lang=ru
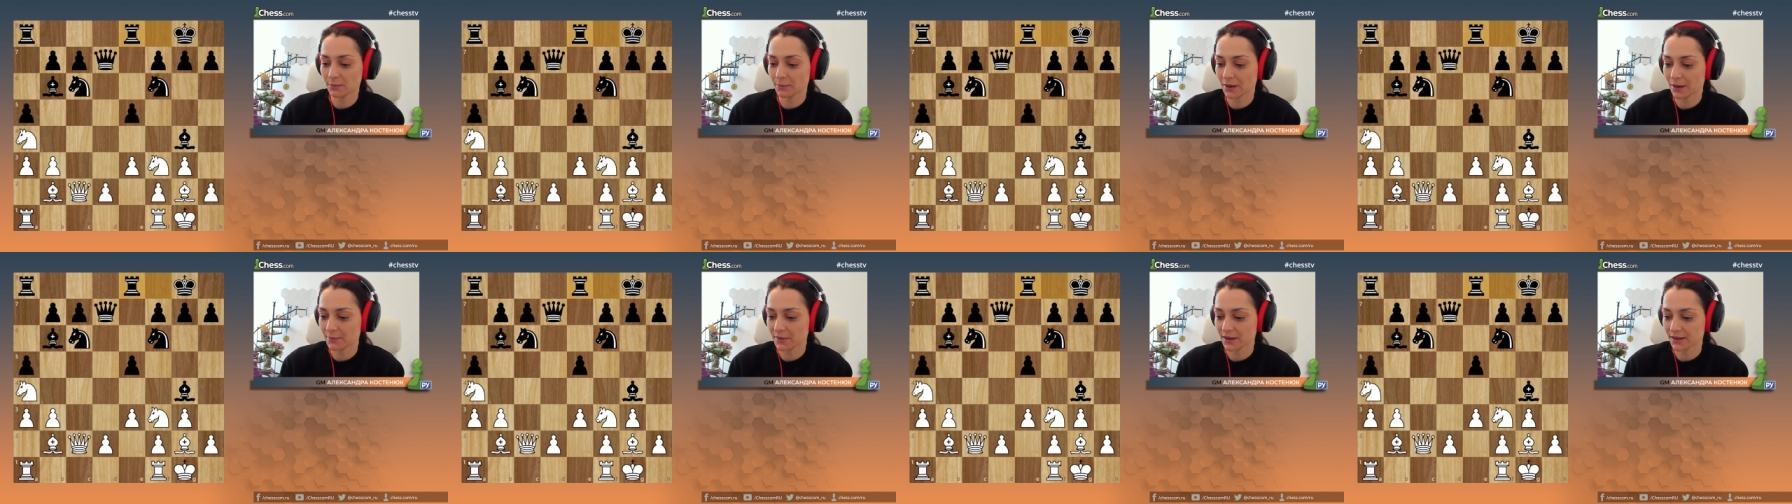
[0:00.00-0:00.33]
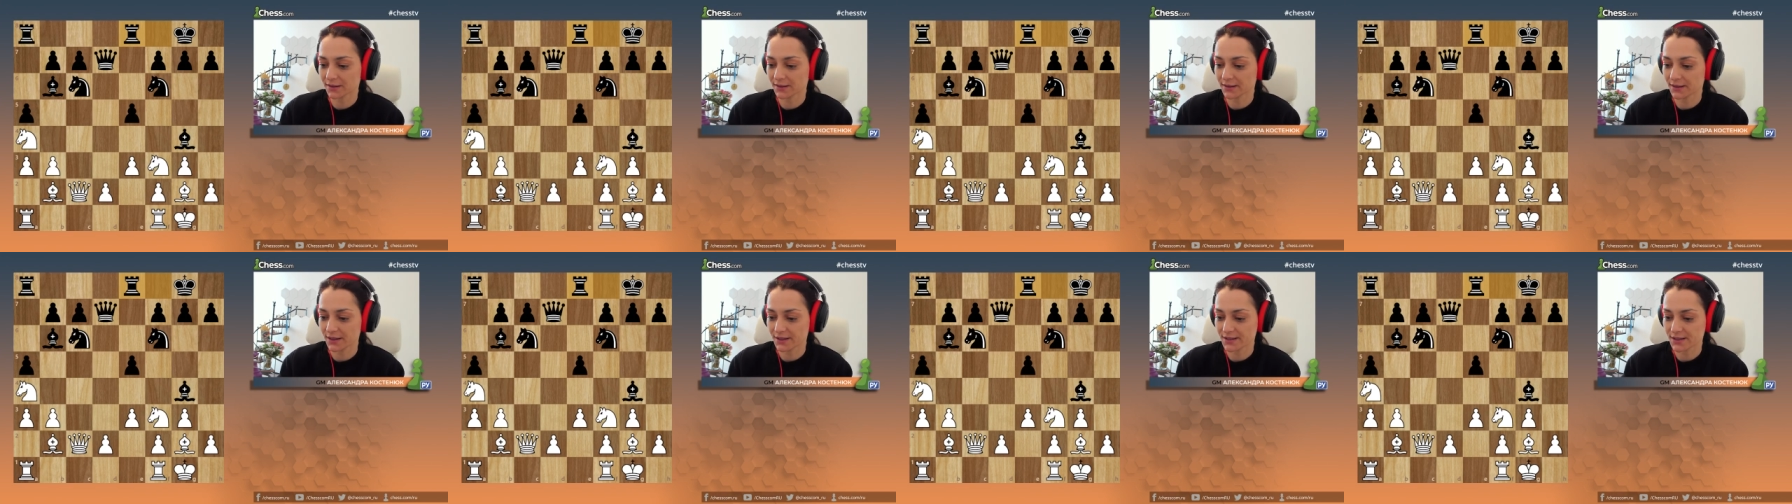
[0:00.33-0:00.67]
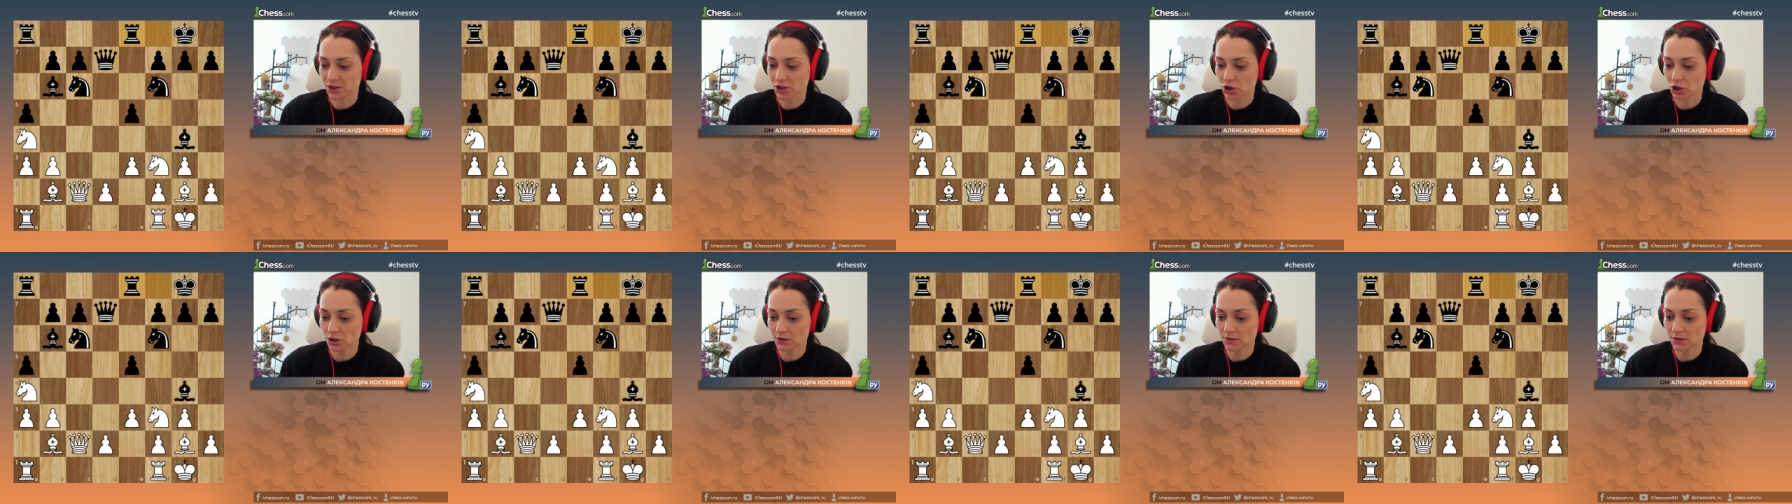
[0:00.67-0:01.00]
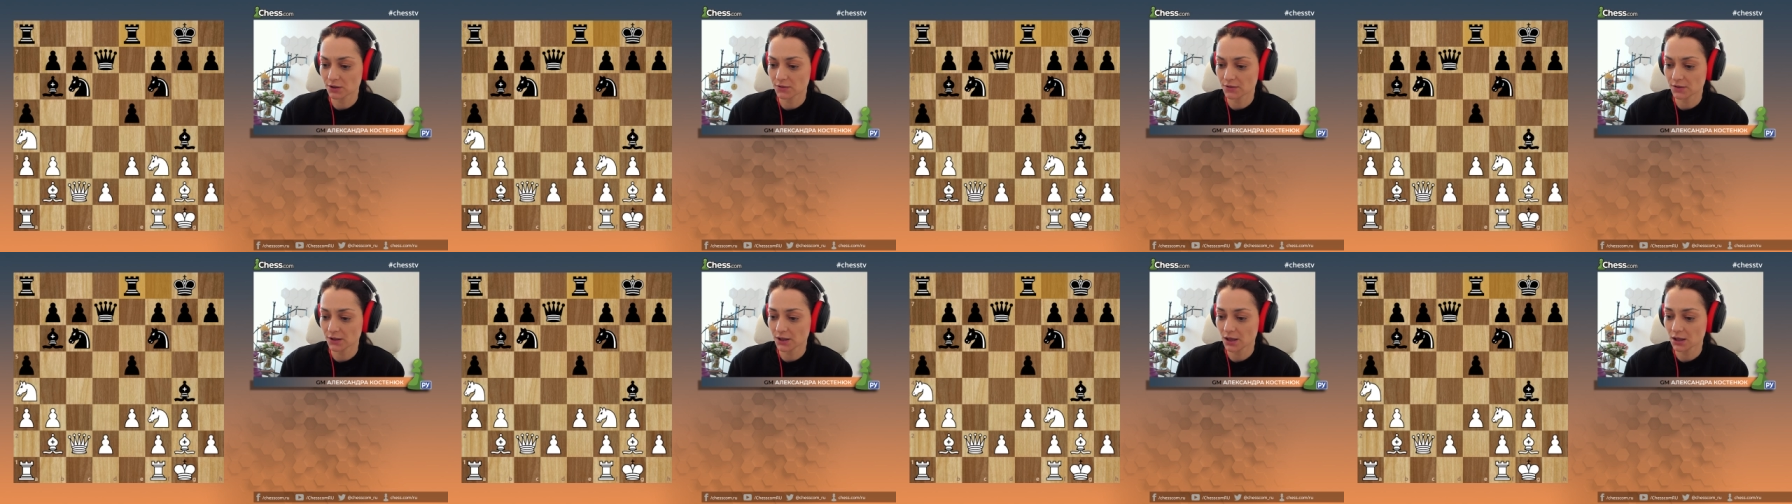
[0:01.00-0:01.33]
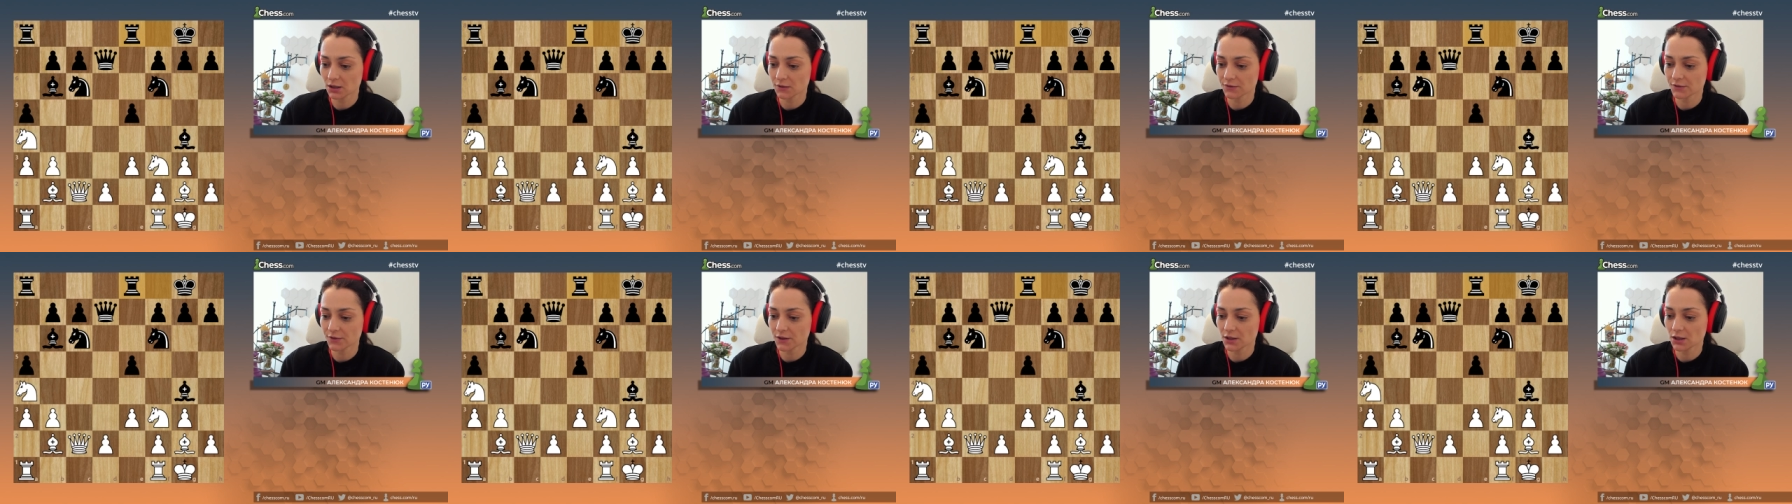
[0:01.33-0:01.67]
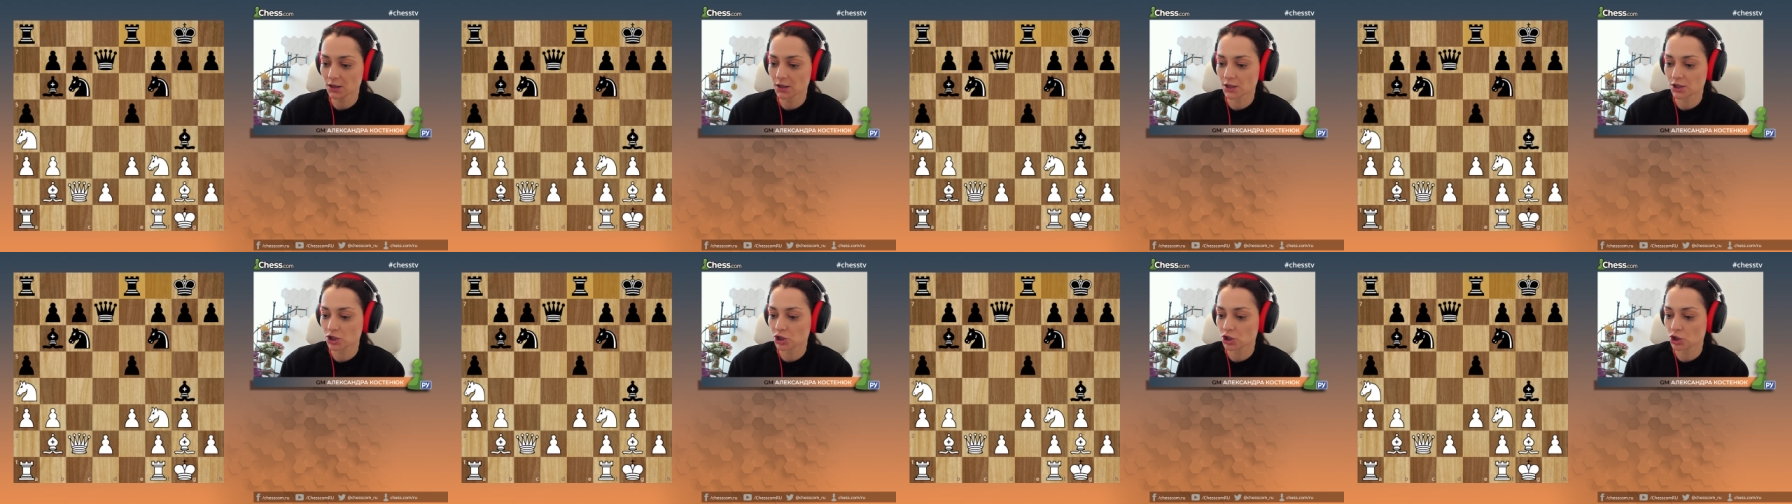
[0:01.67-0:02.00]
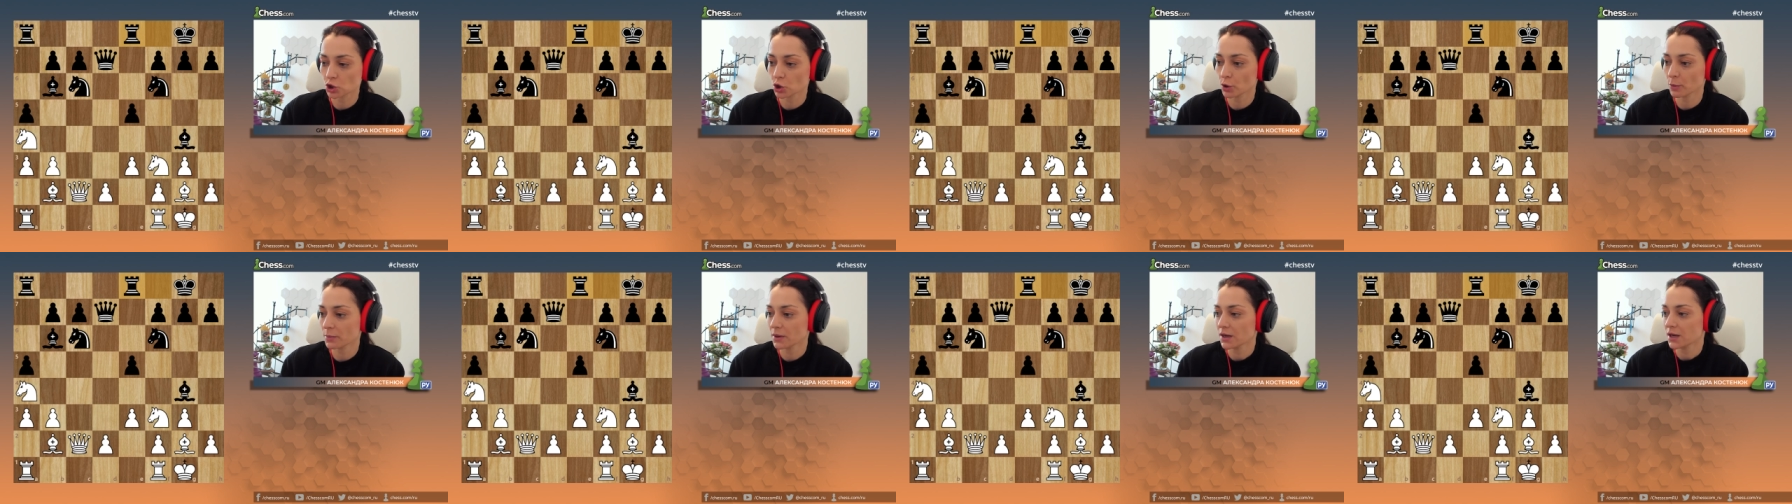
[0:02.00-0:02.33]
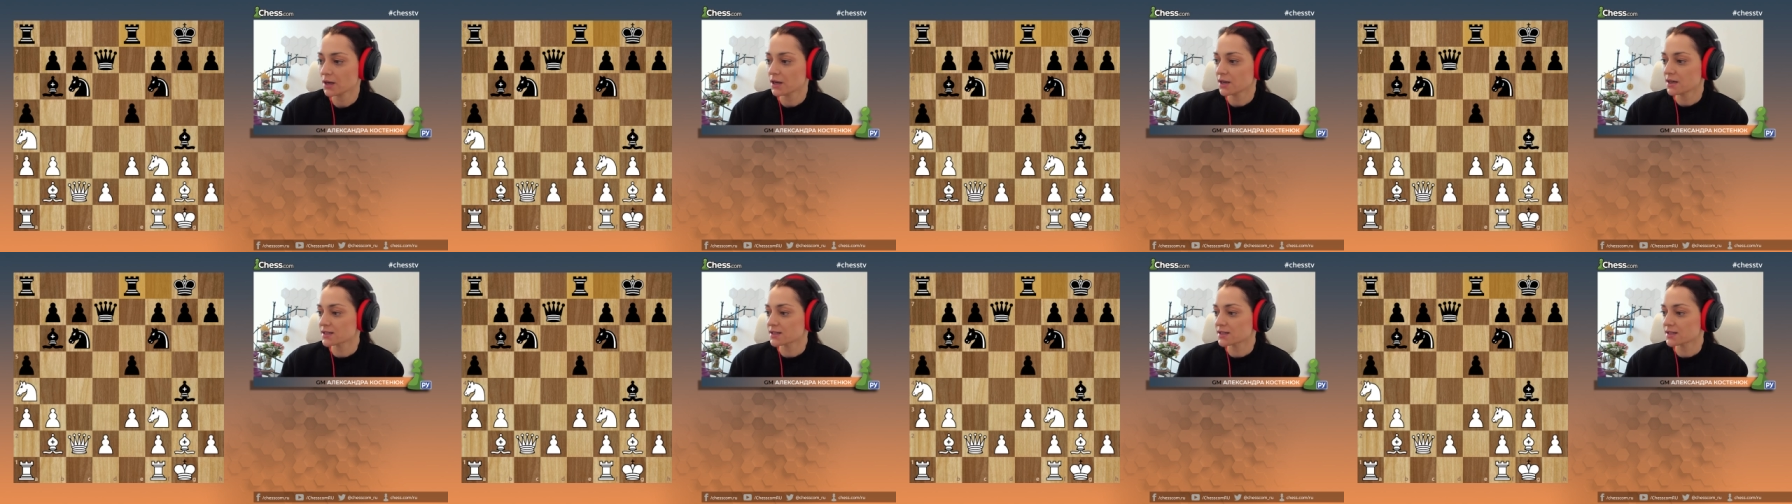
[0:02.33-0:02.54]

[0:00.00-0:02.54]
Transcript: моменты этих четвертьфиналов и начнем